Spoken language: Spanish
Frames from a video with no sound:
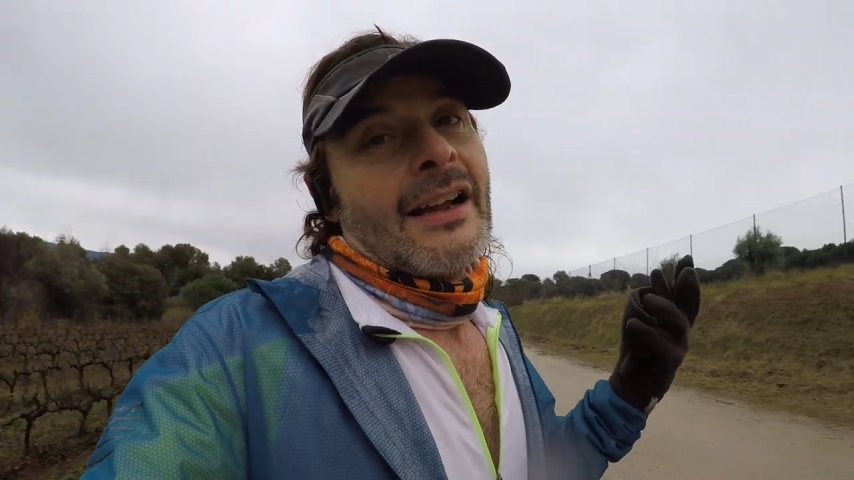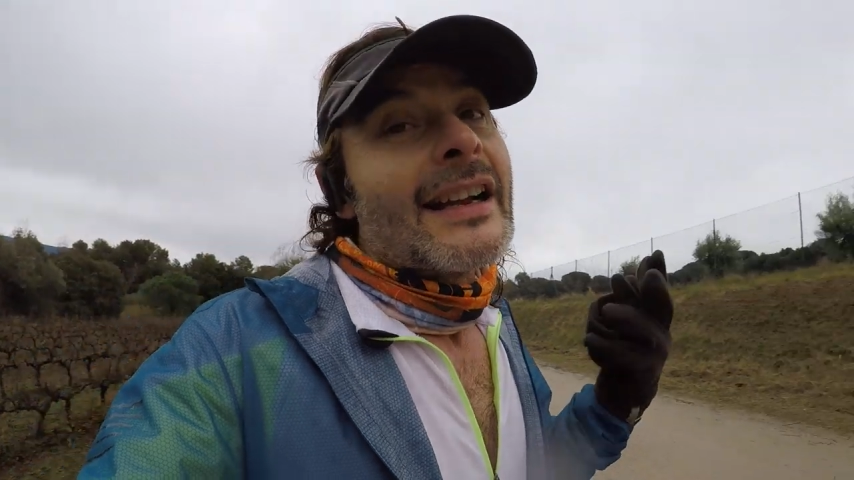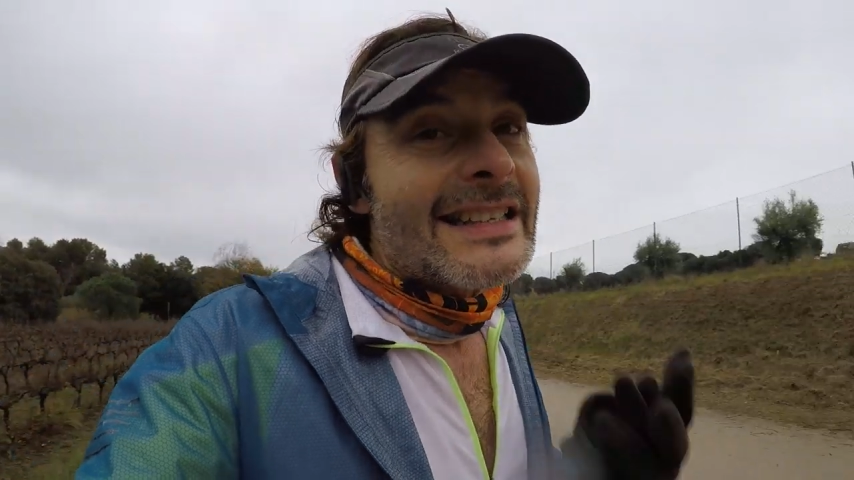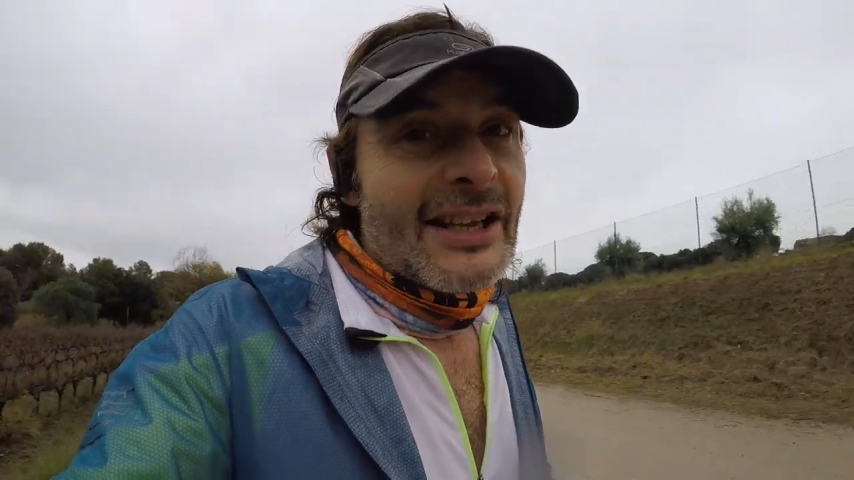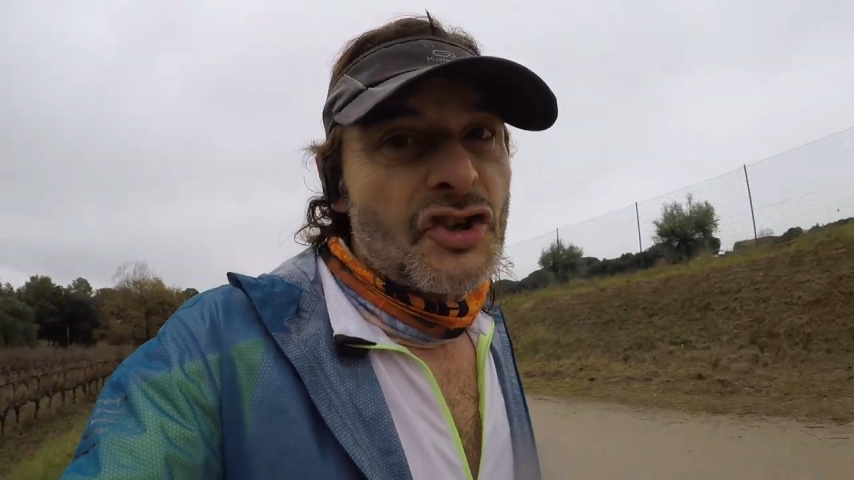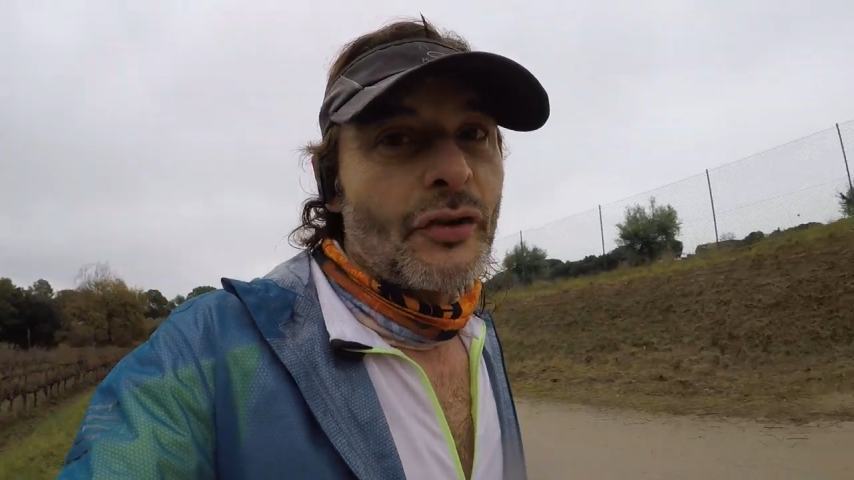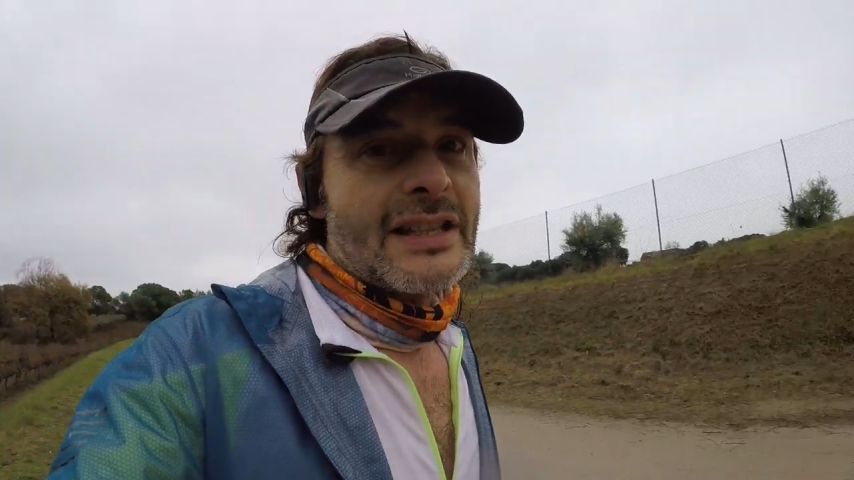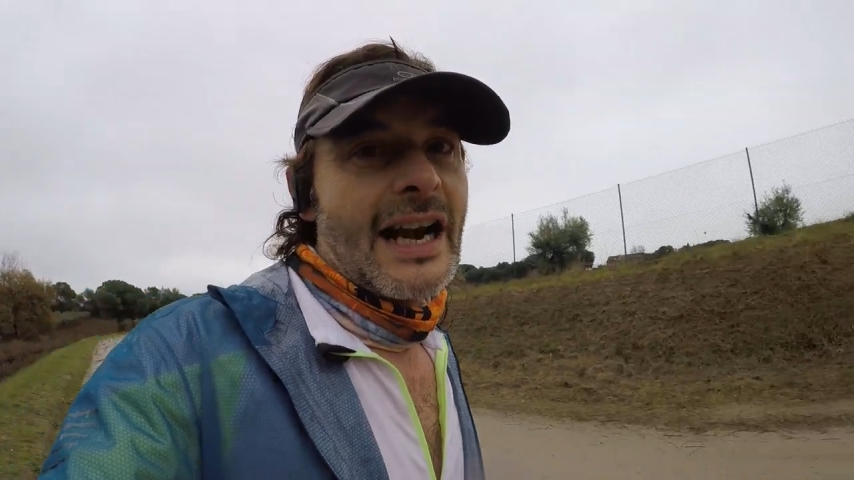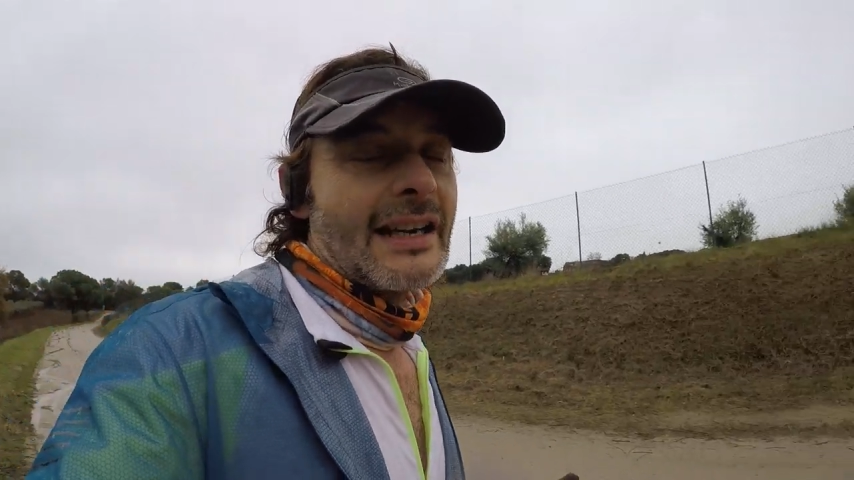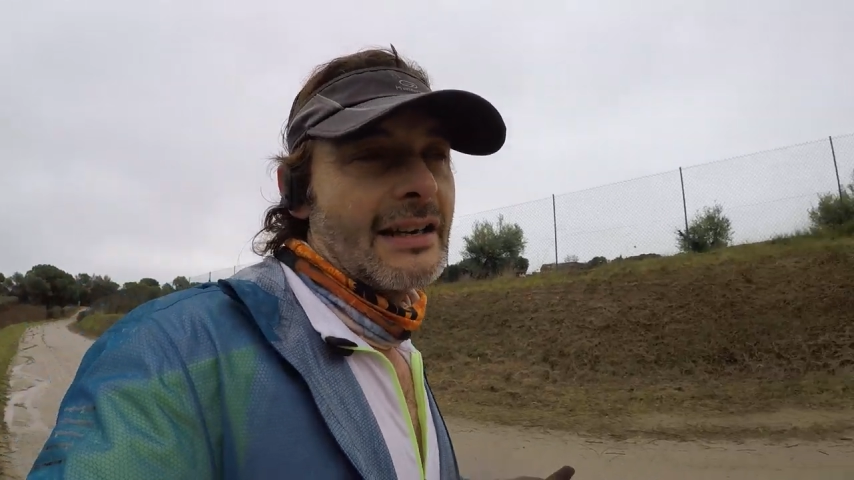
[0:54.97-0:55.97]
está hecho de
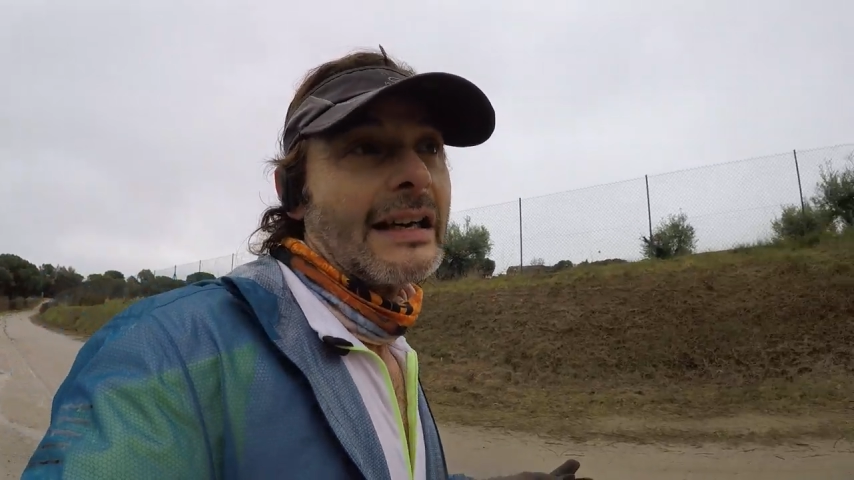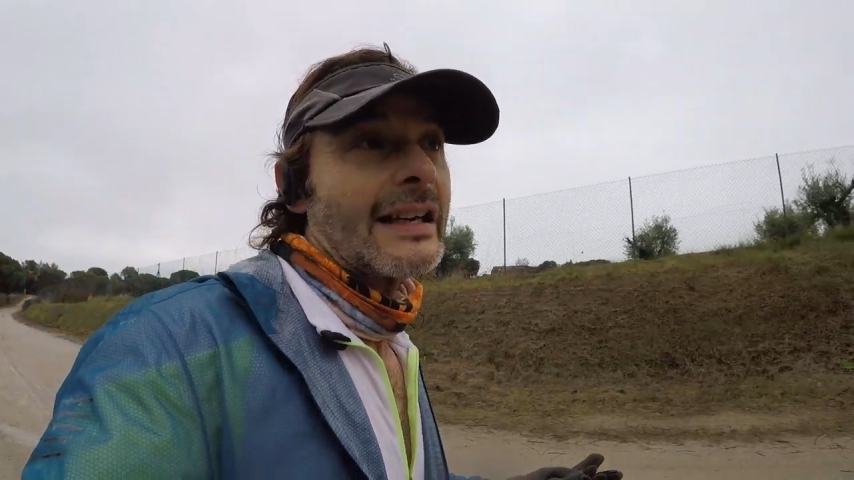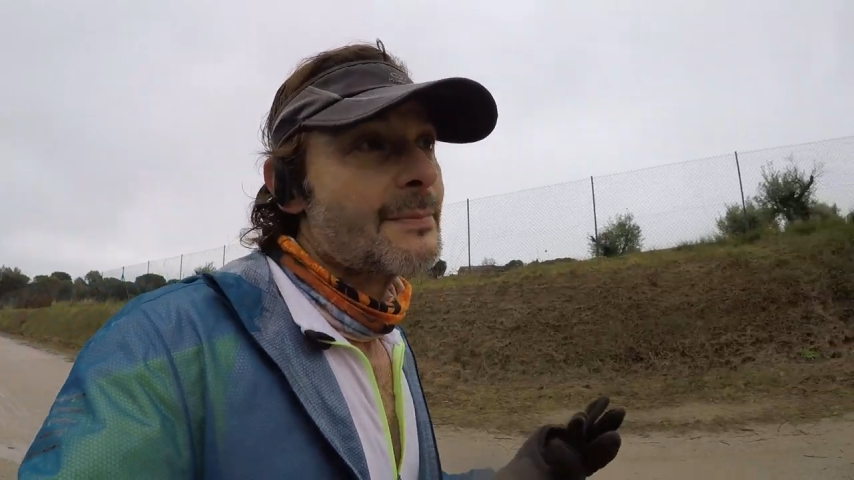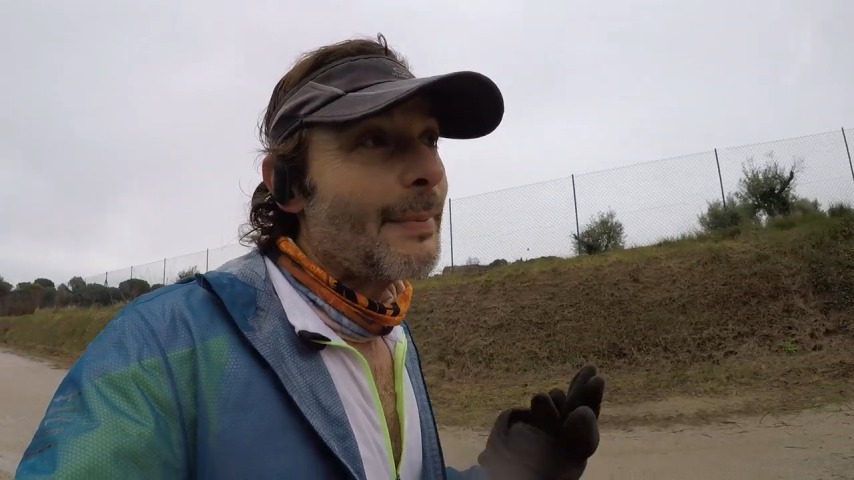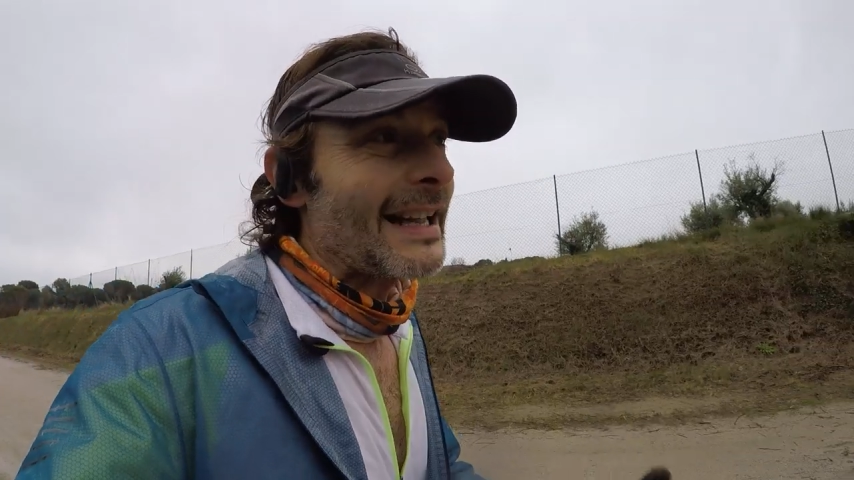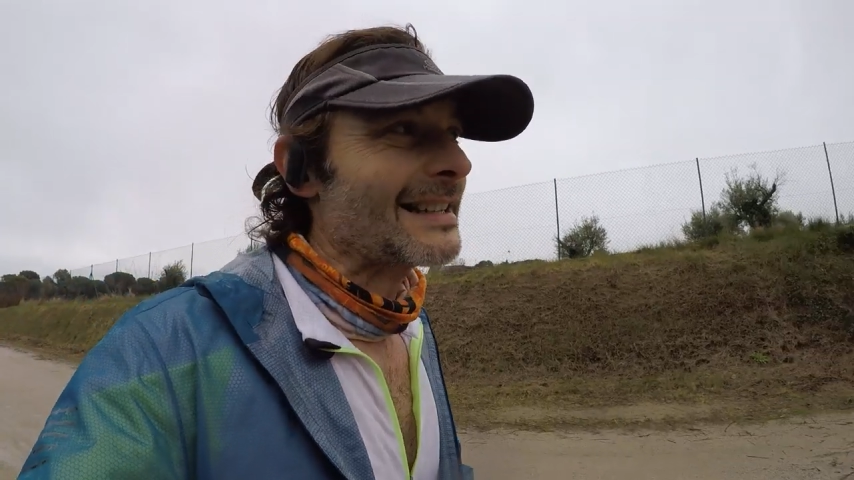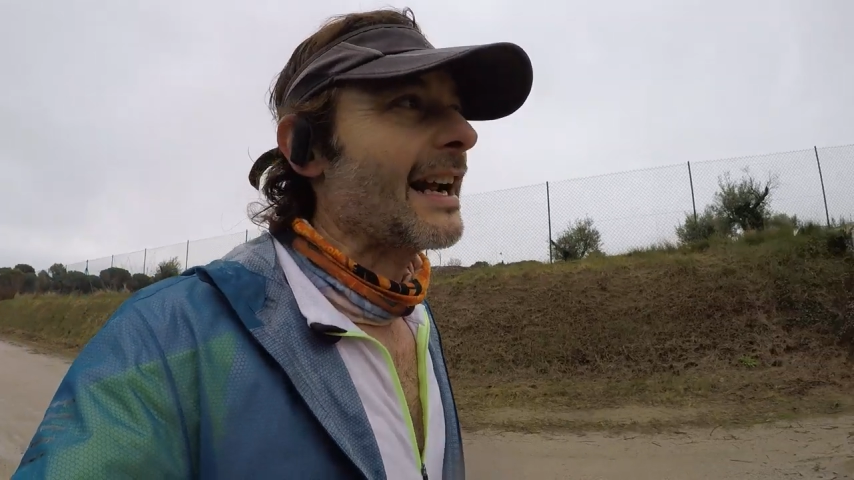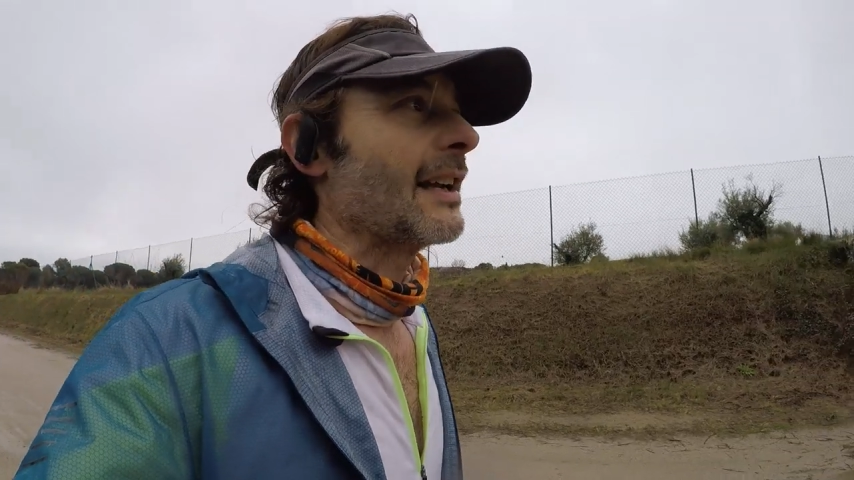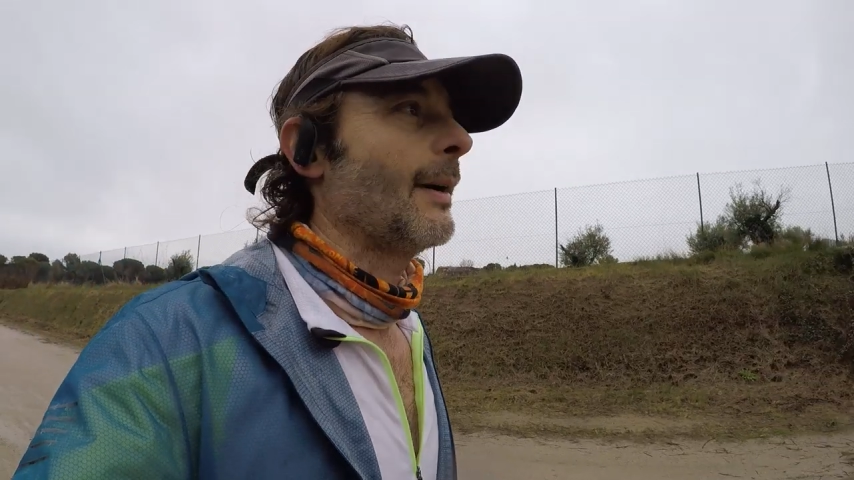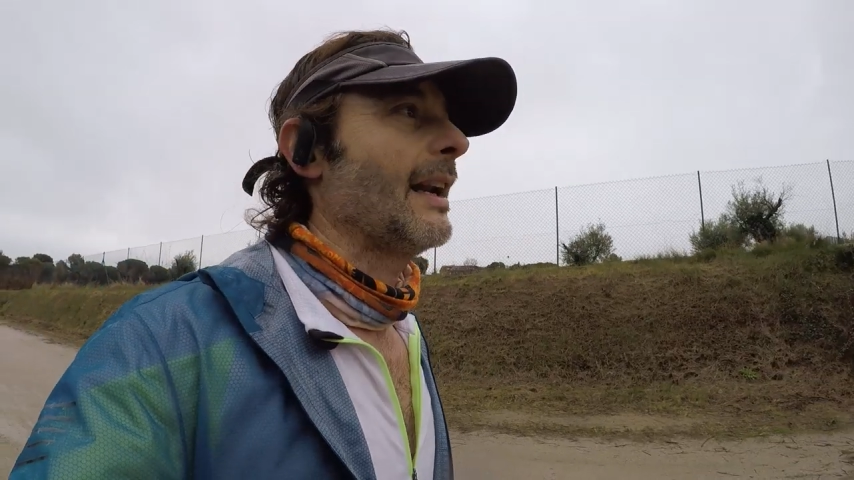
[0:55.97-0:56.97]
trail, es para
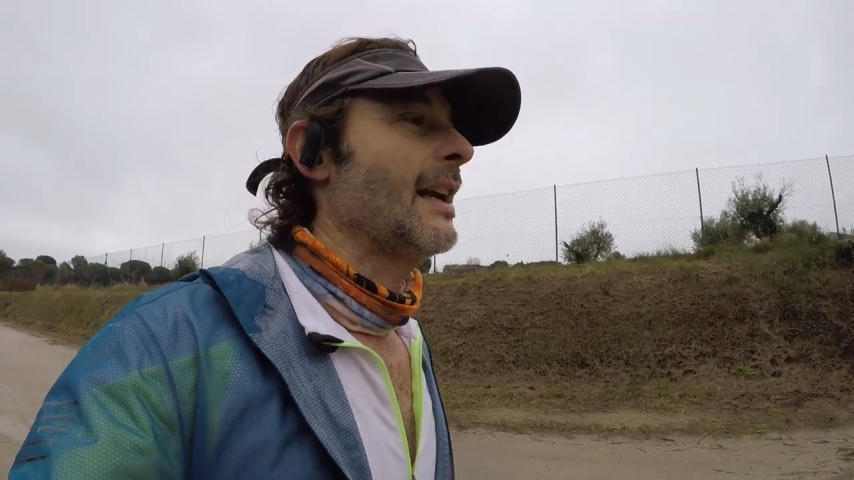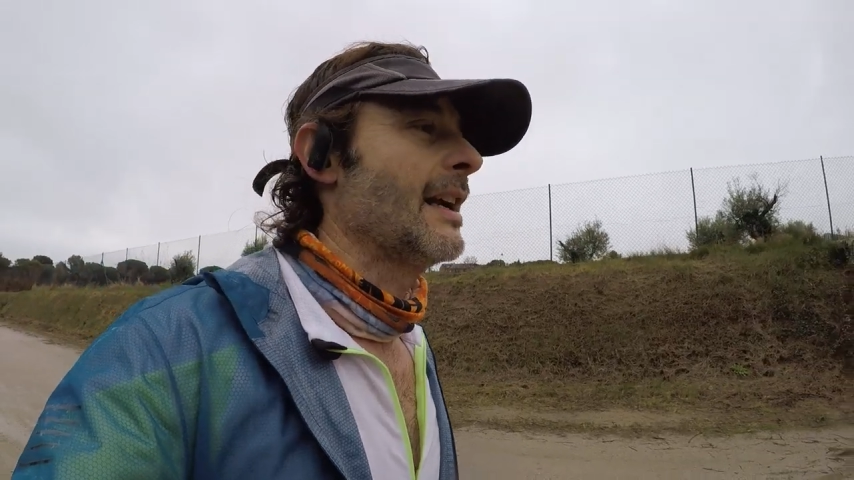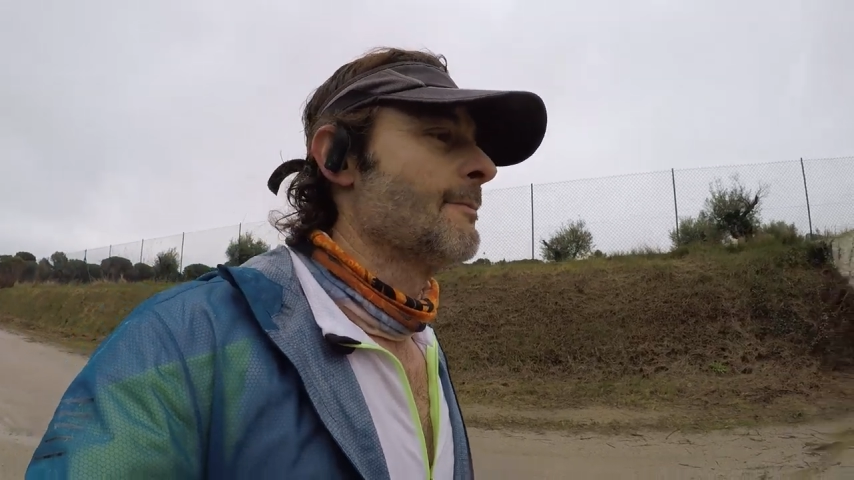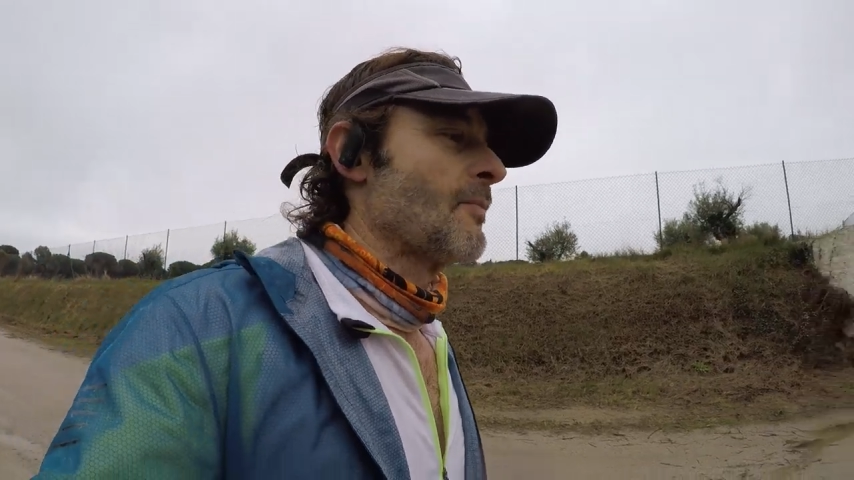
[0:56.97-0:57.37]
trail, ¿vale?